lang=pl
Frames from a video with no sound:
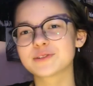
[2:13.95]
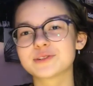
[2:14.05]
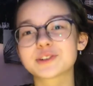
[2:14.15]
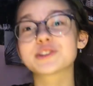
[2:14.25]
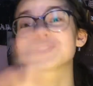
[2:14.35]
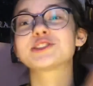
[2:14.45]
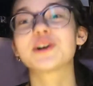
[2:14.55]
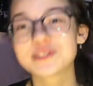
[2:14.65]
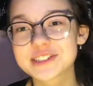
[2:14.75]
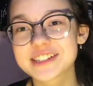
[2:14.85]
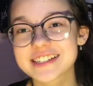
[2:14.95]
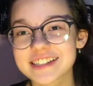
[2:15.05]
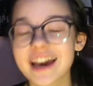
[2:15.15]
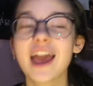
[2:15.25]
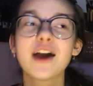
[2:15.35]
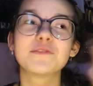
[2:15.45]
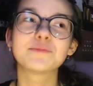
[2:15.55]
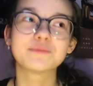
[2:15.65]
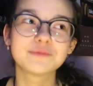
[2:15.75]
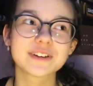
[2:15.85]
rozsiądźcie się,
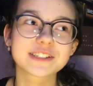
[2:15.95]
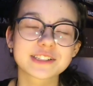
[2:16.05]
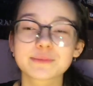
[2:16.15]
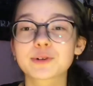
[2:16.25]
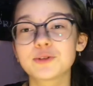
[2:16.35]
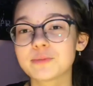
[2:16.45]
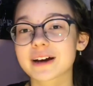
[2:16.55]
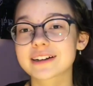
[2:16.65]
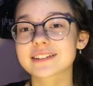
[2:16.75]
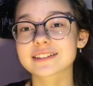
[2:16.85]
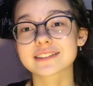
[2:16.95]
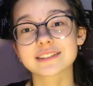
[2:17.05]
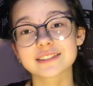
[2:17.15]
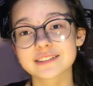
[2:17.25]
weźcie sobie kubek yy,